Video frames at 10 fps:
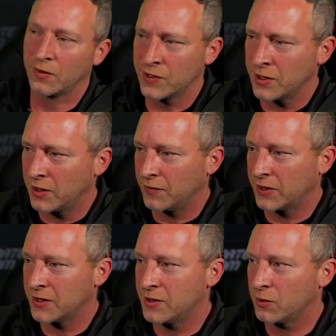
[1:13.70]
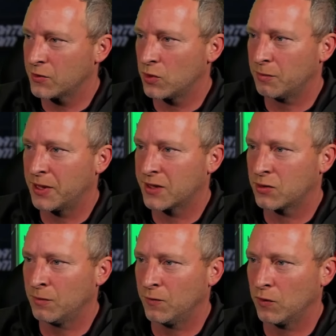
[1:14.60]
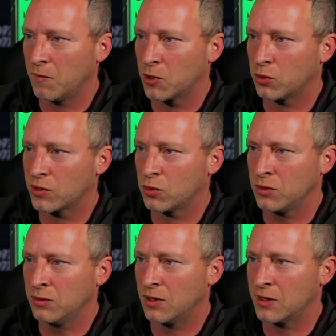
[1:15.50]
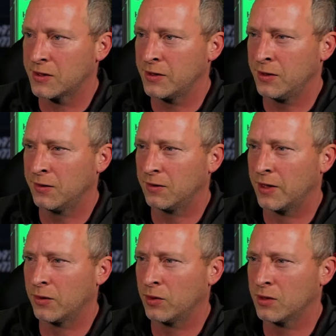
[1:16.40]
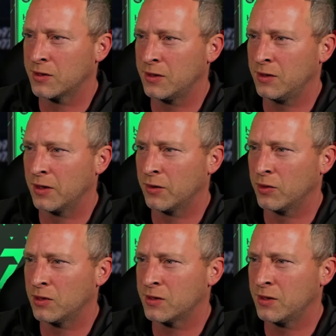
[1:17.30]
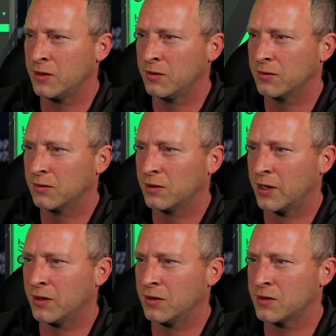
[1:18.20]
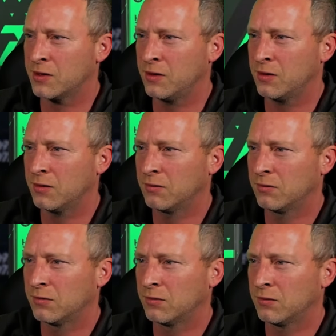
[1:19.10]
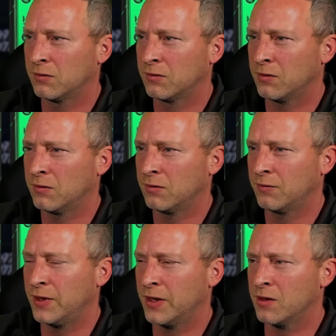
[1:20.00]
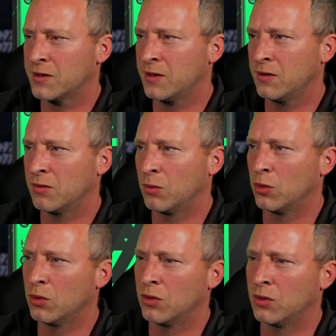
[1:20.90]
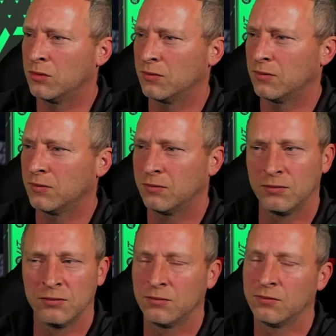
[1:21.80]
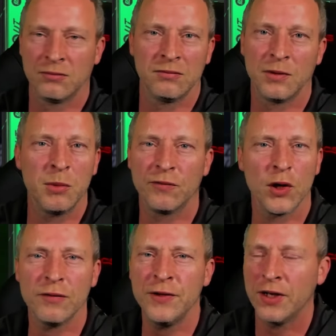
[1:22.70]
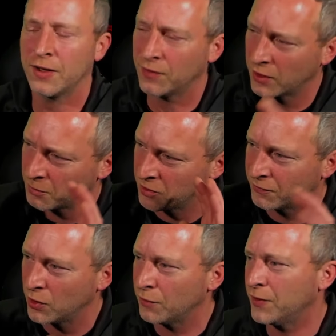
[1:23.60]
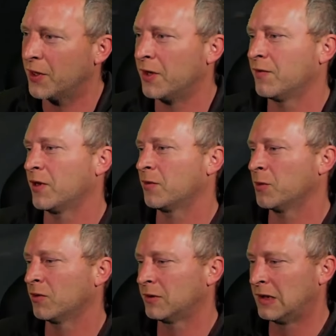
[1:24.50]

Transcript: Ich weiß ja nicht, was jetzt hier noch so an Packs kommt. Wollen wir mal kurz gucken. 80, 81, 81, 83, 84, jo. Wir, wir öffnen einfach erstmal. Wir öffnen einfach erstmal.